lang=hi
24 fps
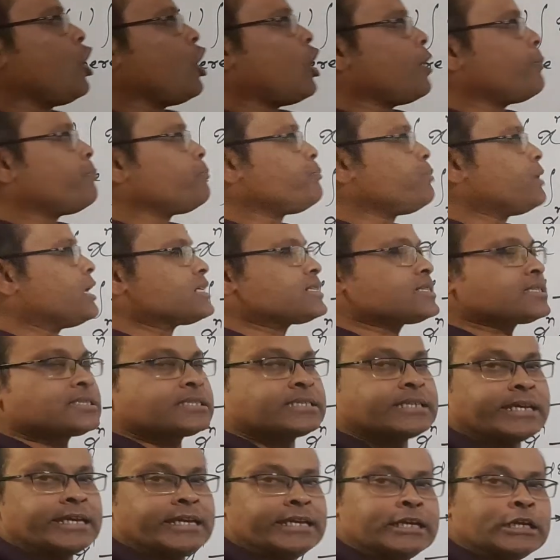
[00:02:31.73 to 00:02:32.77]
और प्लस
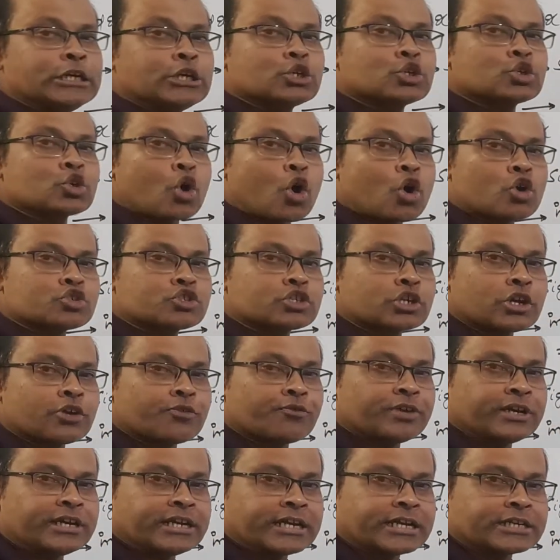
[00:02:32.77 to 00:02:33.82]
सी कांस्टेंट
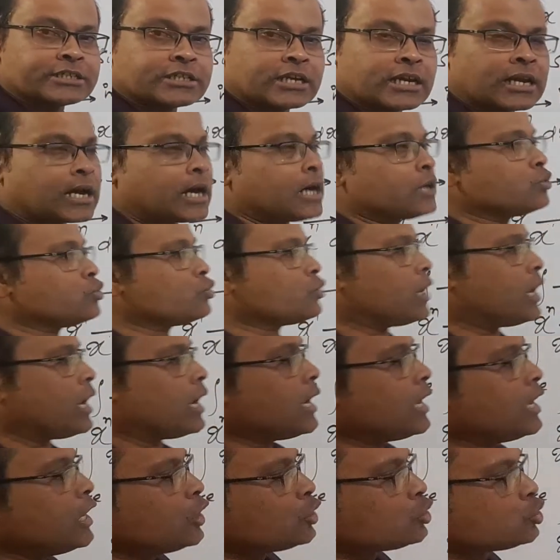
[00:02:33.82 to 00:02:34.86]
ऑफ इंडिकेशन लगा दूंगा
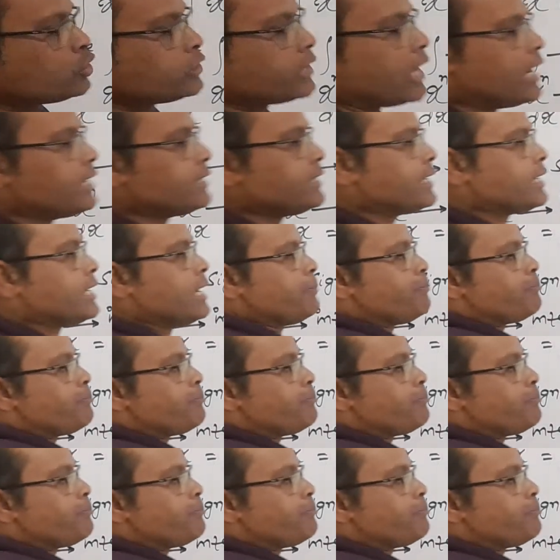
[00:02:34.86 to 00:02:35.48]
तो यहाँ देखिए